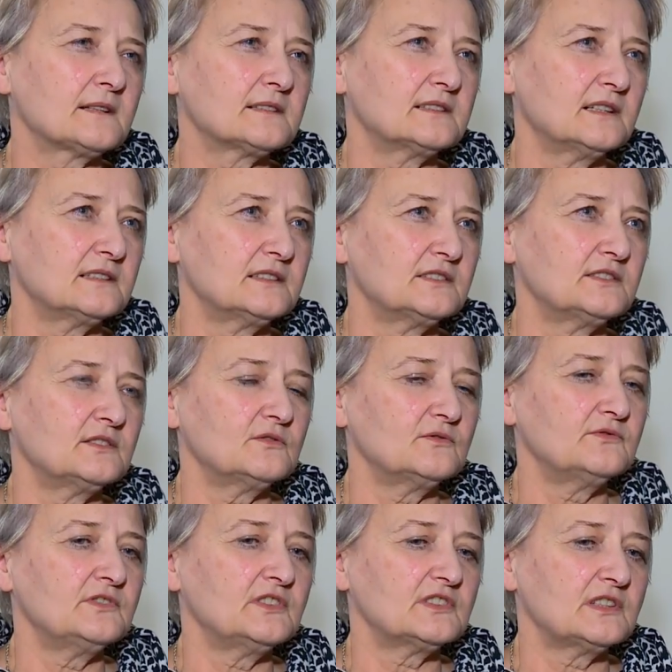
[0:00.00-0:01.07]
Zgadza się
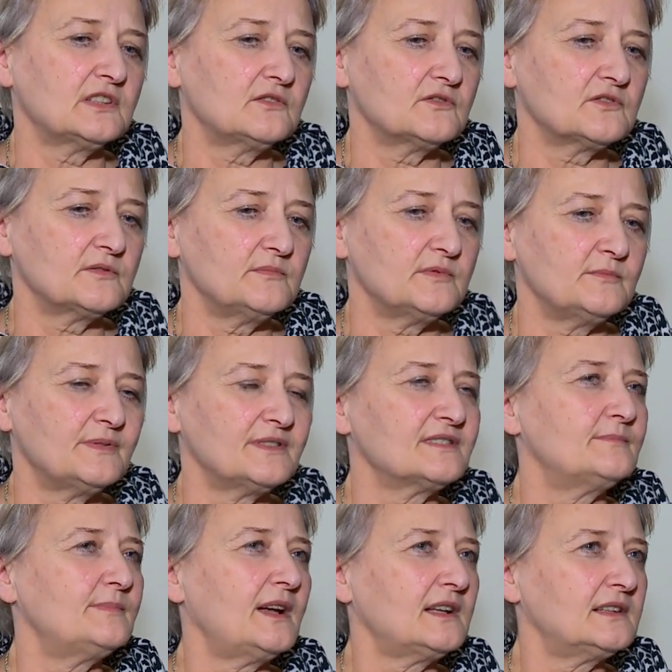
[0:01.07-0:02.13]
również na to, żeby bez
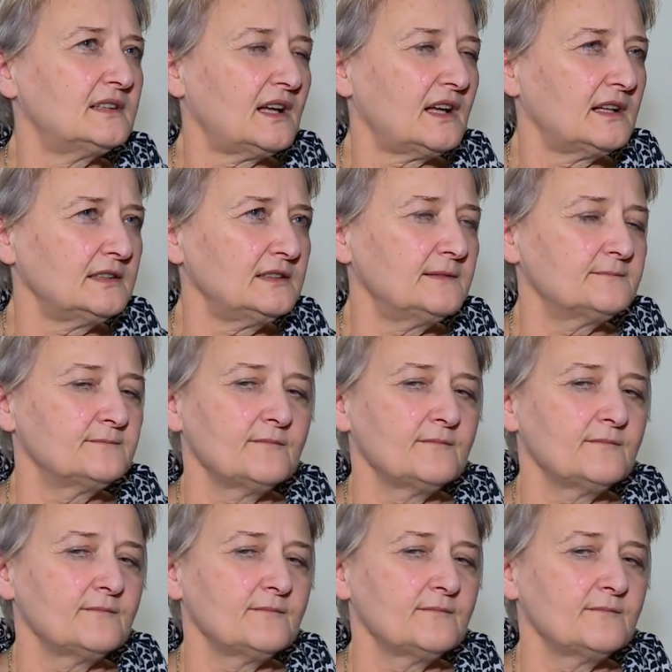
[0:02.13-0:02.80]
badań